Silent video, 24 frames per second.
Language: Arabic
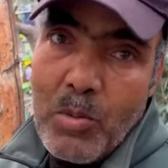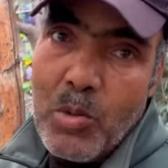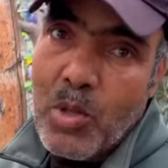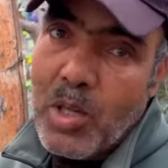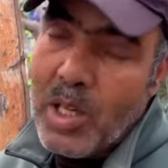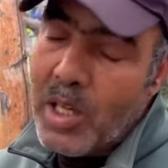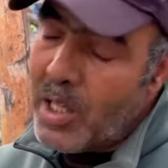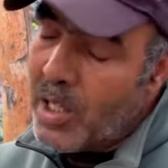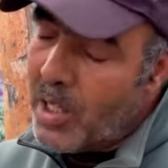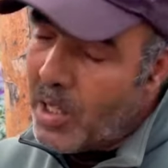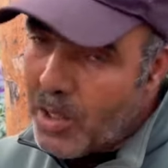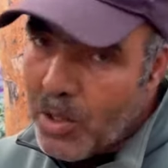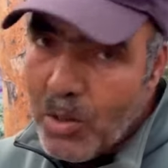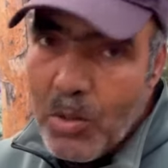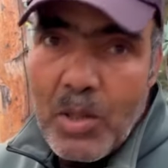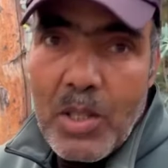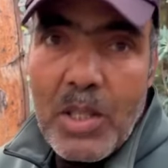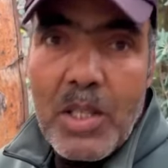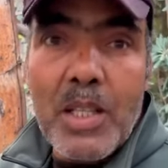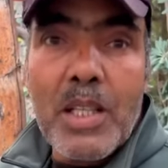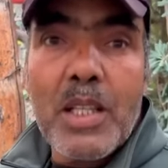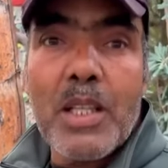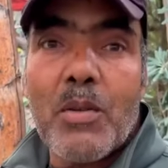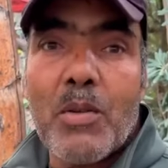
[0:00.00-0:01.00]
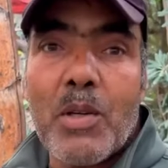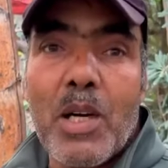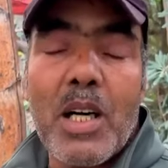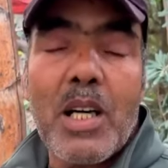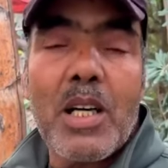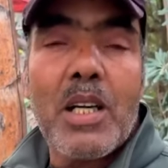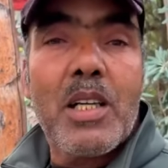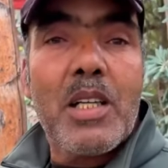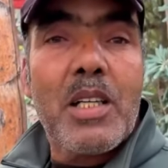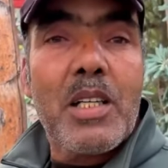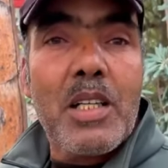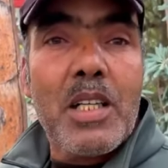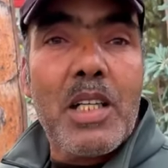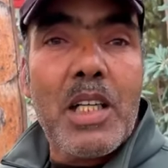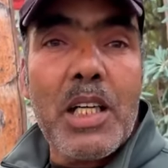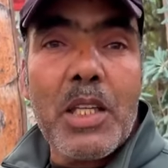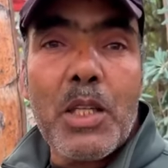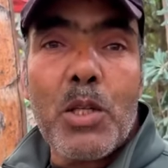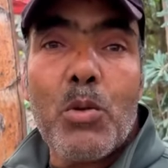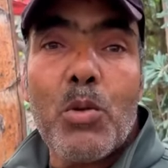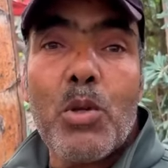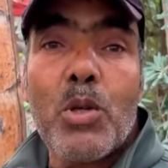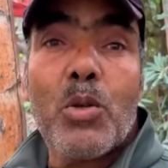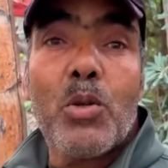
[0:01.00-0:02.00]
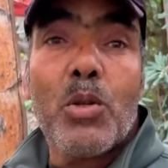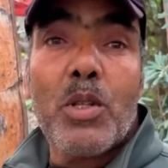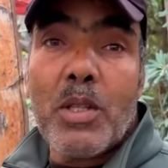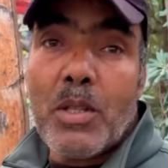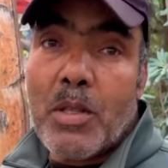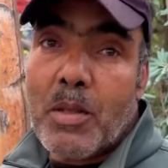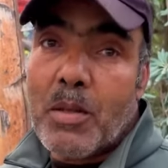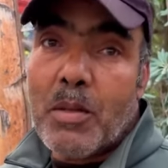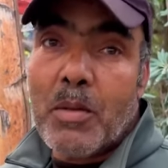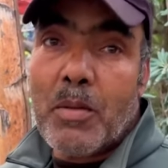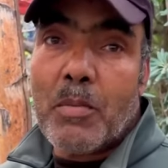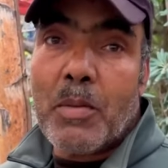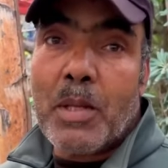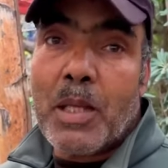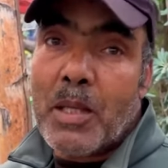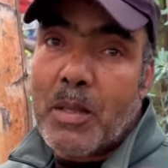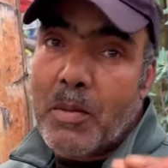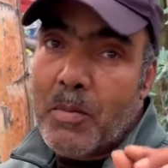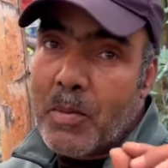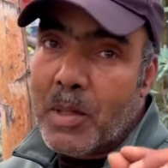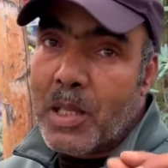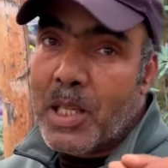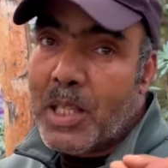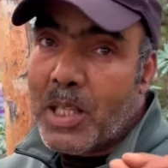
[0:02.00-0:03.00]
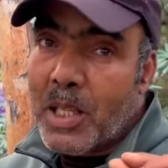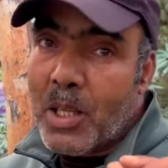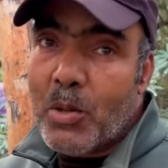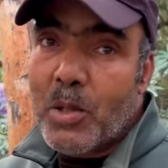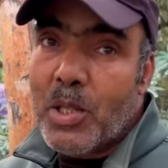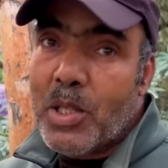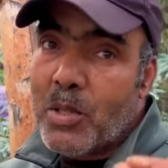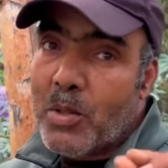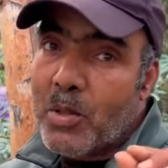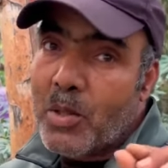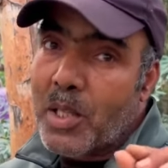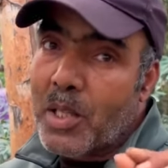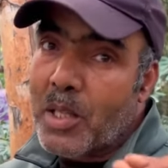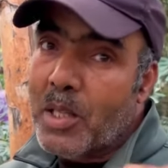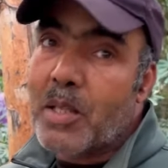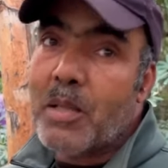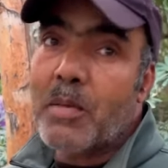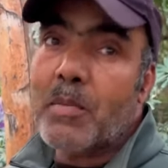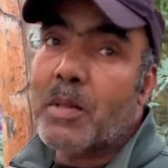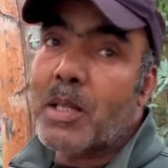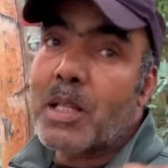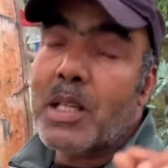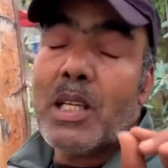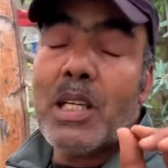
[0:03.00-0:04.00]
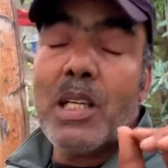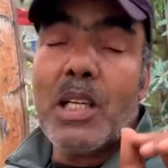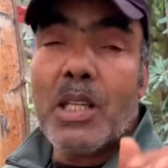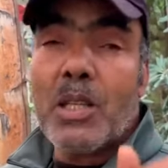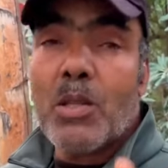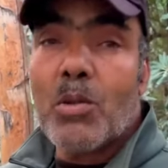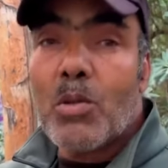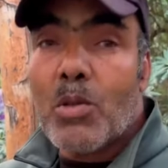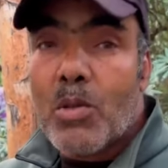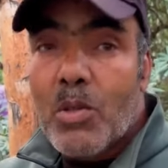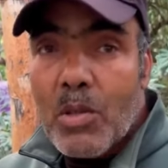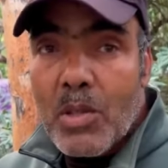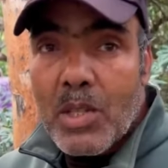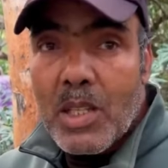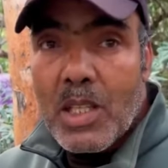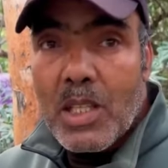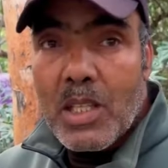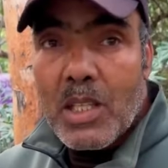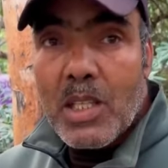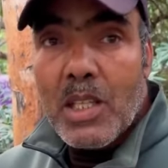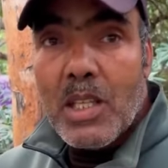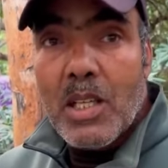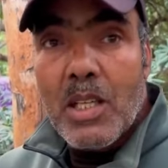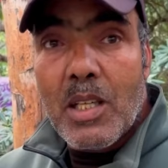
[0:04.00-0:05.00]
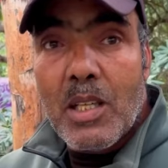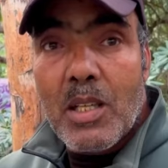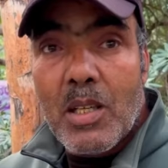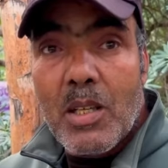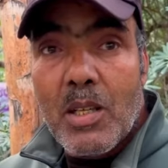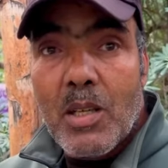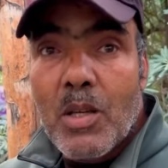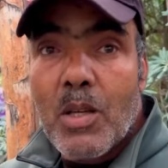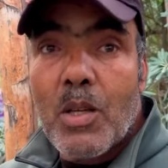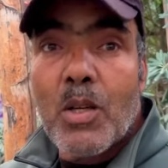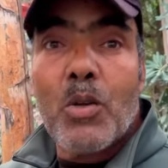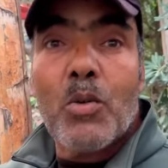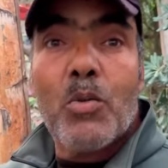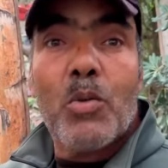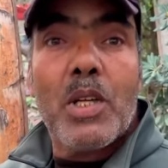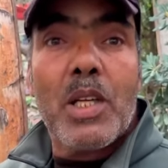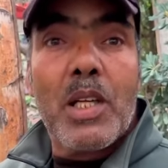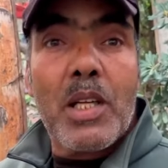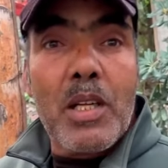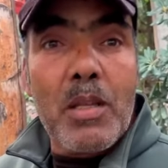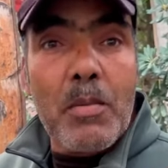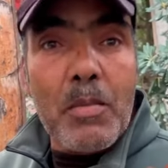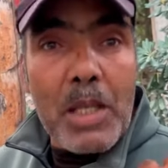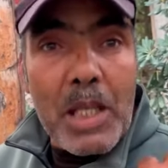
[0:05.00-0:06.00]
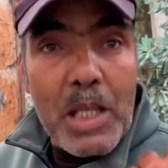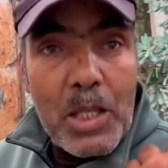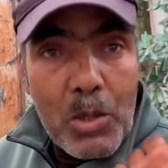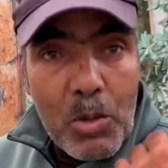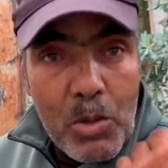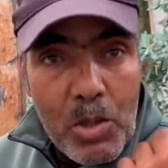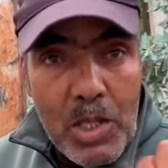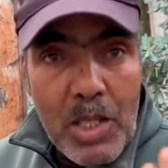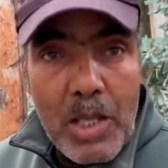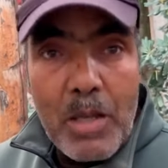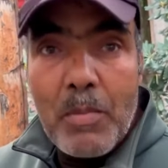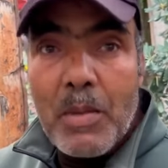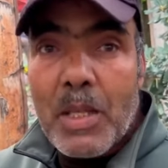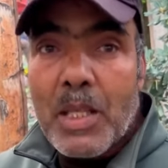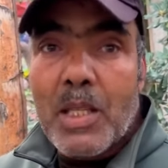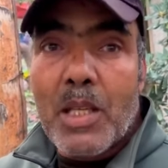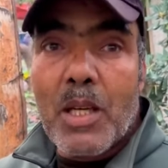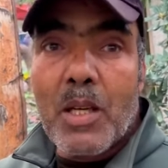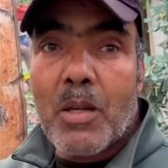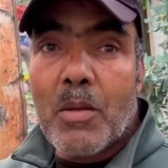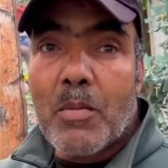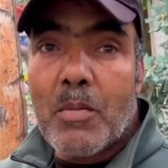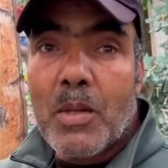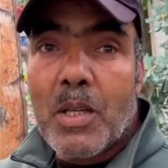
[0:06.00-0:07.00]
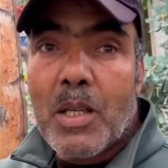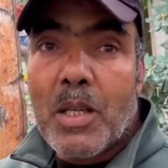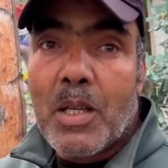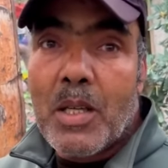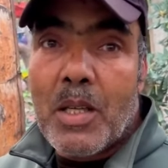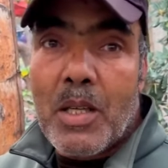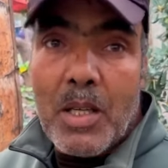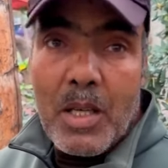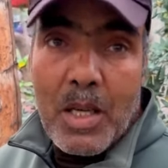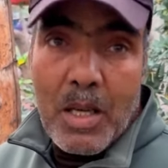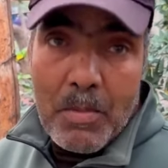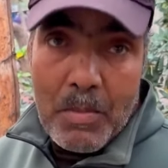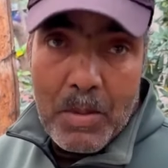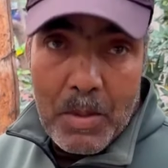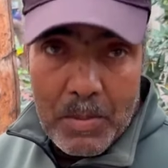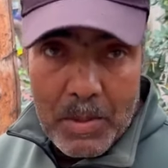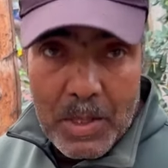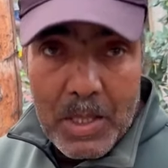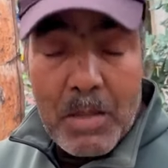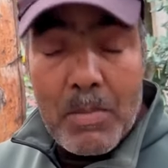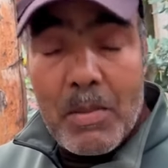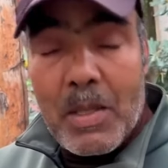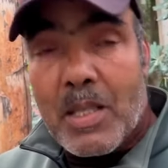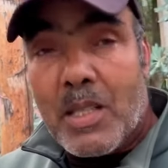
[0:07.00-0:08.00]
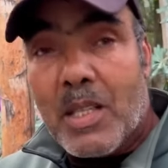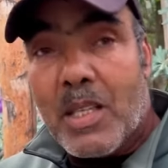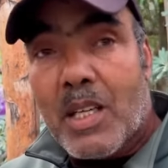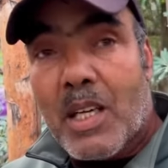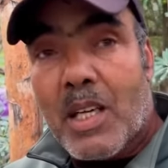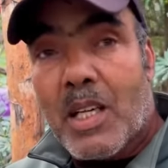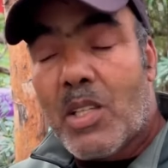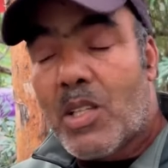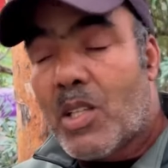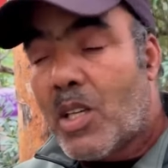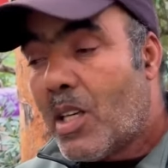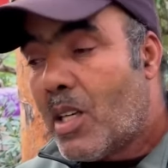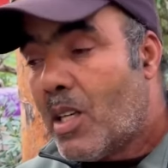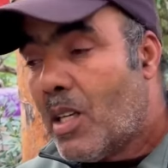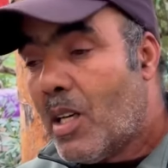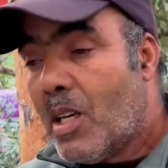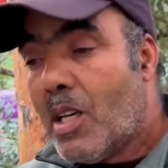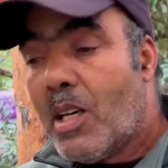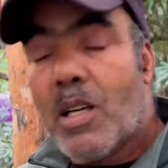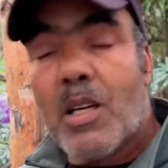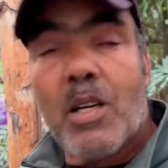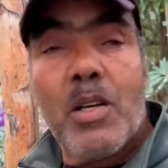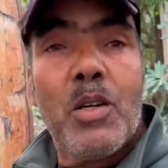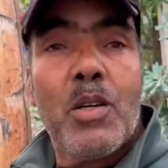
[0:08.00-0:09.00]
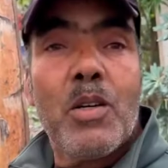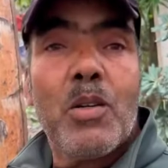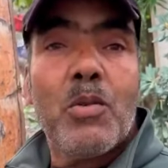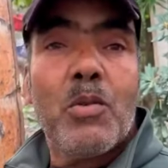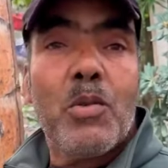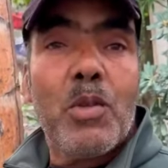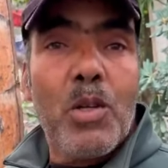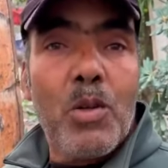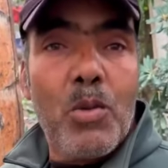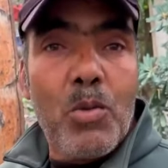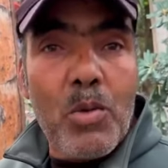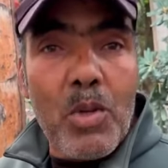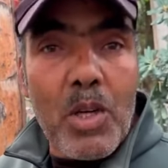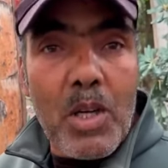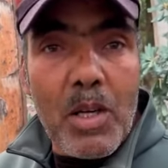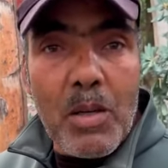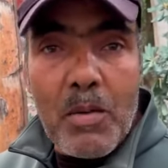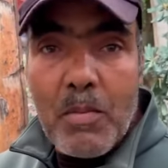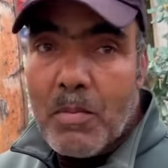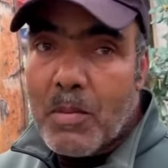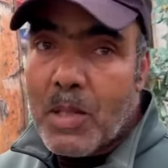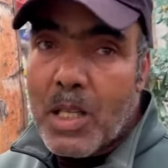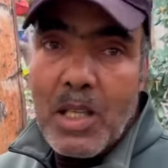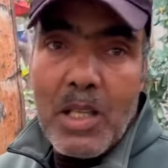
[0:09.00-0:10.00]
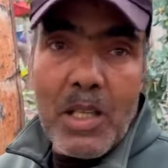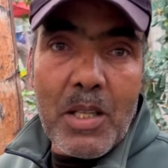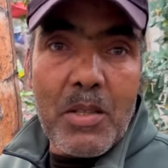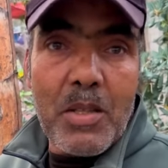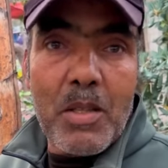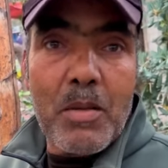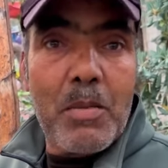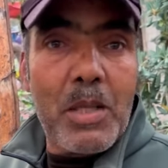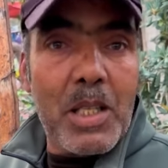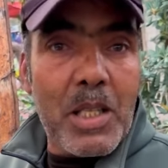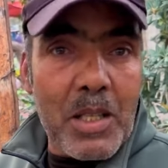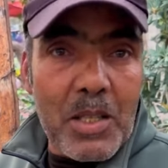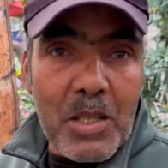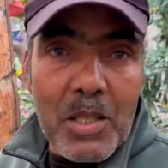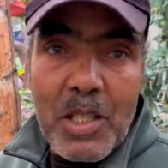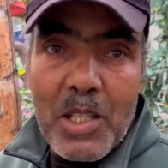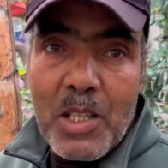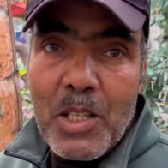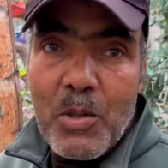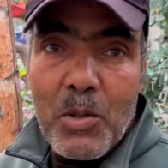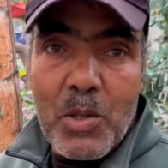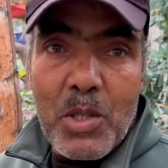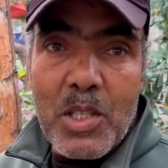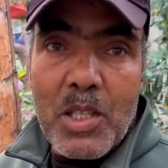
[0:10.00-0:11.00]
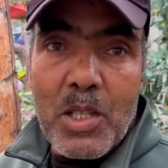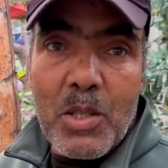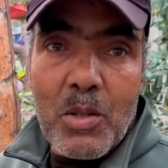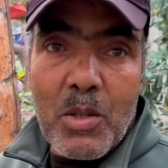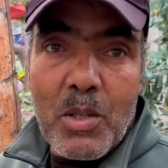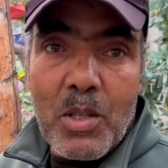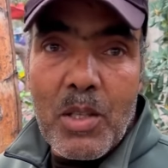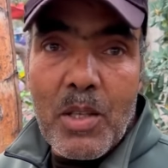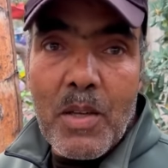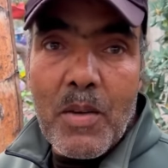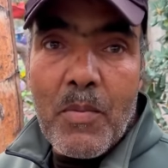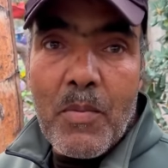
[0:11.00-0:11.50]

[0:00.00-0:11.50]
بوكا حتى لا بوكا لا بوكا مي سعيد بلاتي خويا زهير كيعطيو الكونتيتي ولكن ما كثرش العمر ديالهم أما بالنسبة للصدقة جارية وهو من أحسن من التين والزيتون